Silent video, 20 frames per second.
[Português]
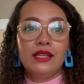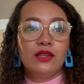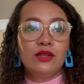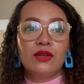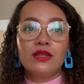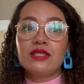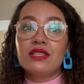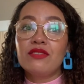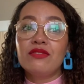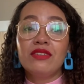
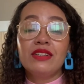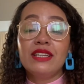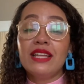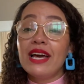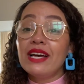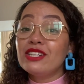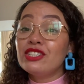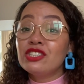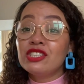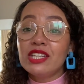Nossa vida
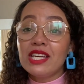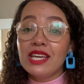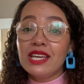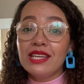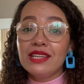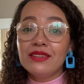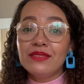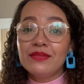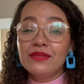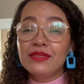é a
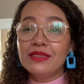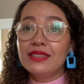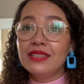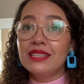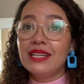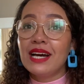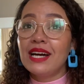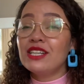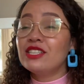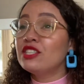Shein.
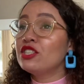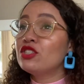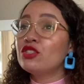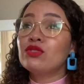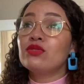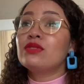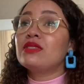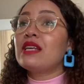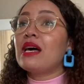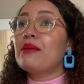A gente
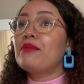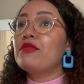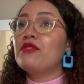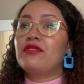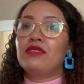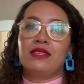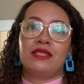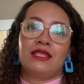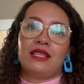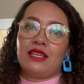não sabe
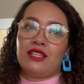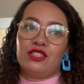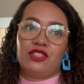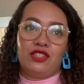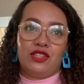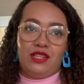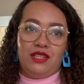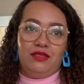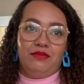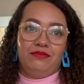viver sem a
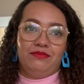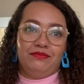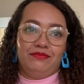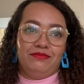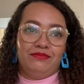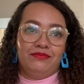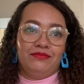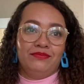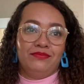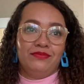Shein.
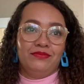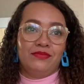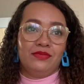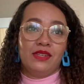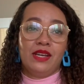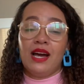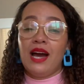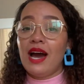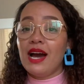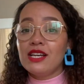
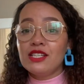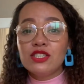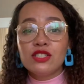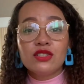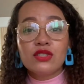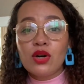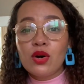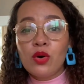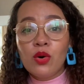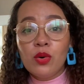A gente
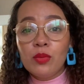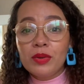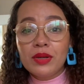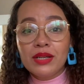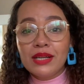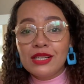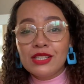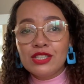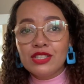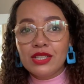só compra
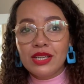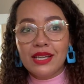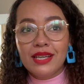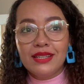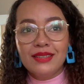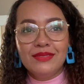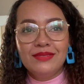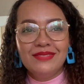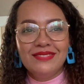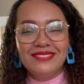na
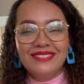Shein.